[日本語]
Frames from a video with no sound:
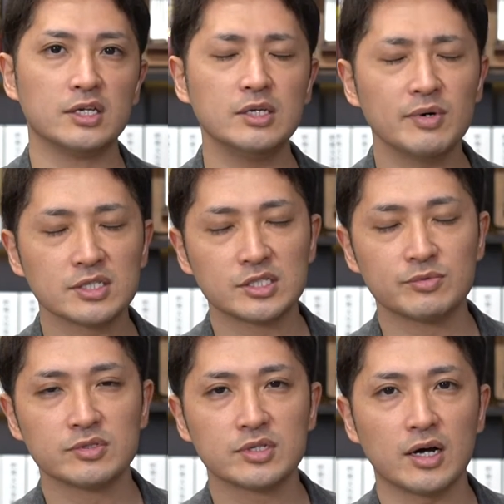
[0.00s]
今自
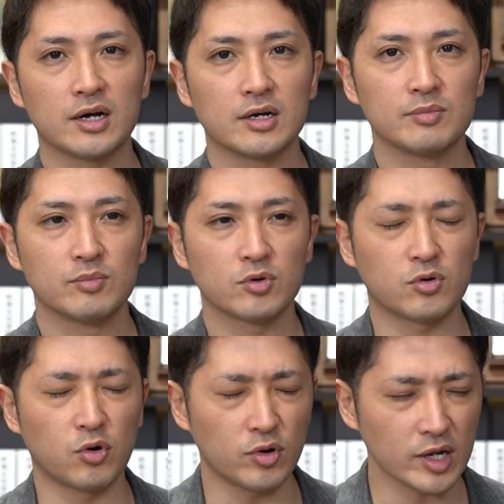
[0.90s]
分がもう
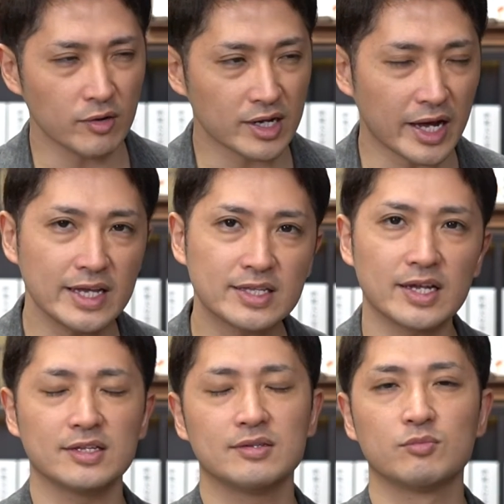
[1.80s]
これは変え
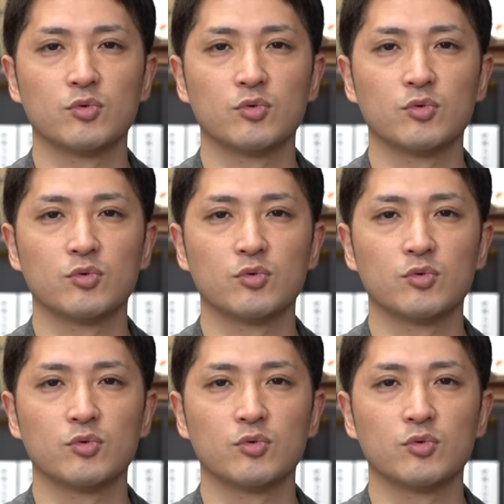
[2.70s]
たい、